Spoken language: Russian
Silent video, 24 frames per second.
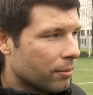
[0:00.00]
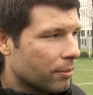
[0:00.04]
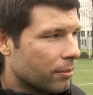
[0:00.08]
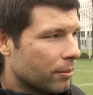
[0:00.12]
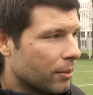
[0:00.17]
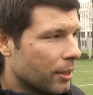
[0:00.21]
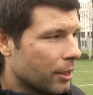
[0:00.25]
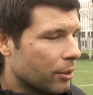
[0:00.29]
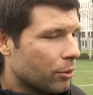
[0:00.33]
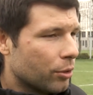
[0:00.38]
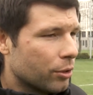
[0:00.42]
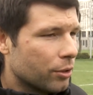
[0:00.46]

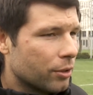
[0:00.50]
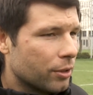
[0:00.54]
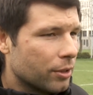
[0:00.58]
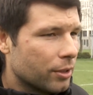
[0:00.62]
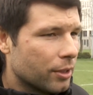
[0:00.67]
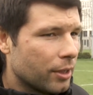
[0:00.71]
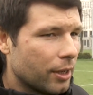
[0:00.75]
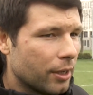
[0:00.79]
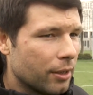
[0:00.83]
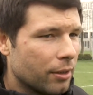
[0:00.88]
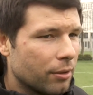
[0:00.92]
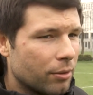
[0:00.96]
надежнее
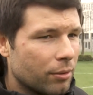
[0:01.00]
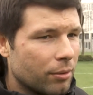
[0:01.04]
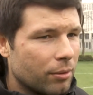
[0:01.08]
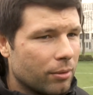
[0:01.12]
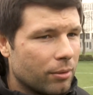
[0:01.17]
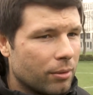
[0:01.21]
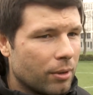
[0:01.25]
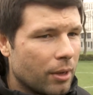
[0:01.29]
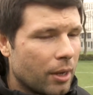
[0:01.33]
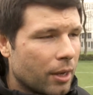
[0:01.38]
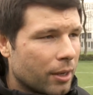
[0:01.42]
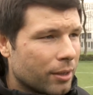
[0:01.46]
сзади.
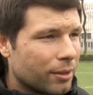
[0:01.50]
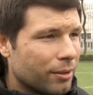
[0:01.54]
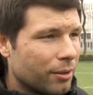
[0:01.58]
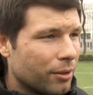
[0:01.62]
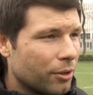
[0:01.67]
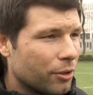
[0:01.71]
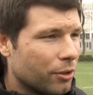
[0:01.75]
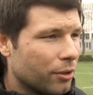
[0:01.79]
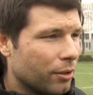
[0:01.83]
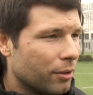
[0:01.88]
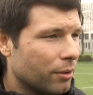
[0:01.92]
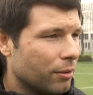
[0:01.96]
Но
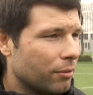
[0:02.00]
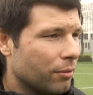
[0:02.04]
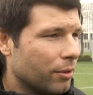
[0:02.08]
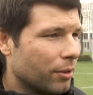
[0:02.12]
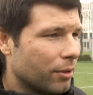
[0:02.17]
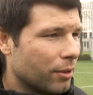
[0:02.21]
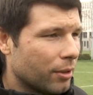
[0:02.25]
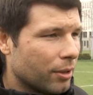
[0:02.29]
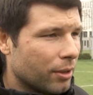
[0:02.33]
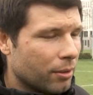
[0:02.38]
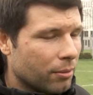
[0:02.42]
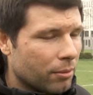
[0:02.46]
совершили две
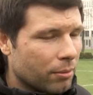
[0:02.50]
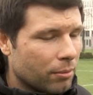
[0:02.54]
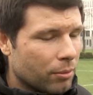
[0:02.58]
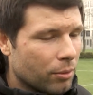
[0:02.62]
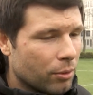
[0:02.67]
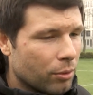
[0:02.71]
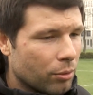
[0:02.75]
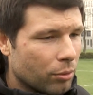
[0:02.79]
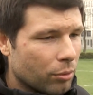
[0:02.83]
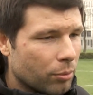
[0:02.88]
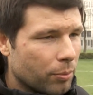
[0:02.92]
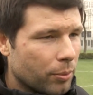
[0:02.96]
такие
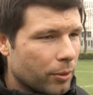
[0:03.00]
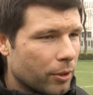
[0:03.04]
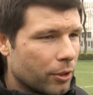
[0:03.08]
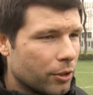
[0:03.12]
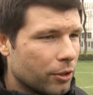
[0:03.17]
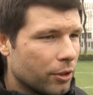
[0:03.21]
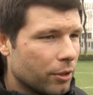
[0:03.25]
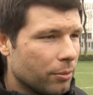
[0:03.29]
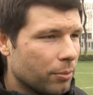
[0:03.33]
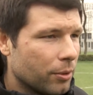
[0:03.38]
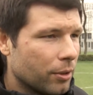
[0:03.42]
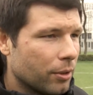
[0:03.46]
глупые
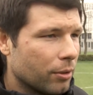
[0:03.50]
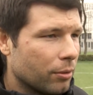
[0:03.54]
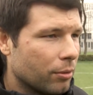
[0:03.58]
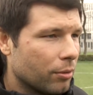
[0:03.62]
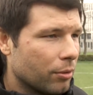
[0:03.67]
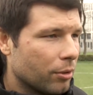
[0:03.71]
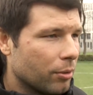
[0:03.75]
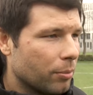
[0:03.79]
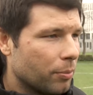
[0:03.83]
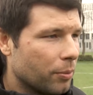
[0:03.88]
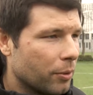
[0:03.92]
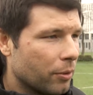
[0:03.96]
ошибки,
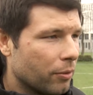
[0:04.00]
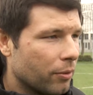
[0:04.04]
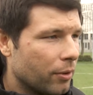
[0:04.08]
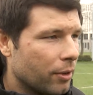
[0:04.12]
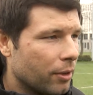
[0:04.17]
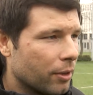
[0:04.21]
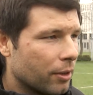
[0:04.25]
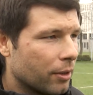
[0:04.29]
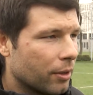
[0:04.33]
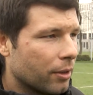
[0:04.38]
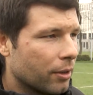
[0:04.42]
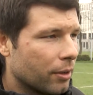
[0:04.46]
которые
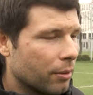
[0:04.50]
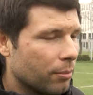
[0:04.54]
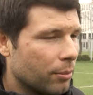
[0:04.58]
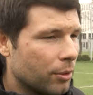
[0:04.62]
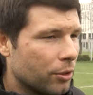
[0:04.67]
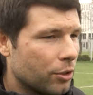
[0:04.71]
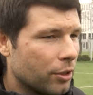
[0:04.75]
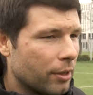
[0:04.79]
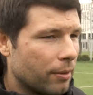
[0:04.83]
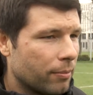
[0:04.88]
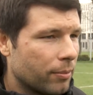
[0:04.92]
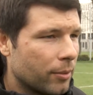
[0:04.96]
привели к
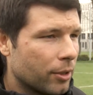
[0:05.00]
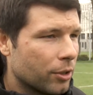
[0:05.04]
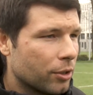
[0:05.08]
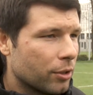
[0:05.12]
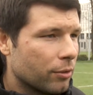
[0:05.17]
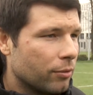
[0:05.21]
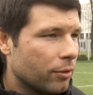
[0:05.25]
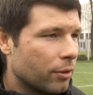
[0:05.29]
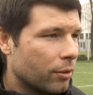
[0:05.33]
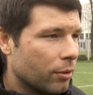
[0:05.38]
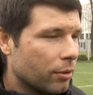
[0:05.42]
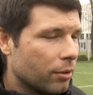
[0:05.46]
мячам наши
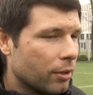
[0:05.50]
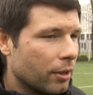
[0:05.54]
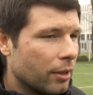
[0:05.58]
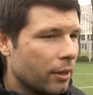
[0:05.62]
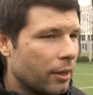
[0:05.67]
ворота.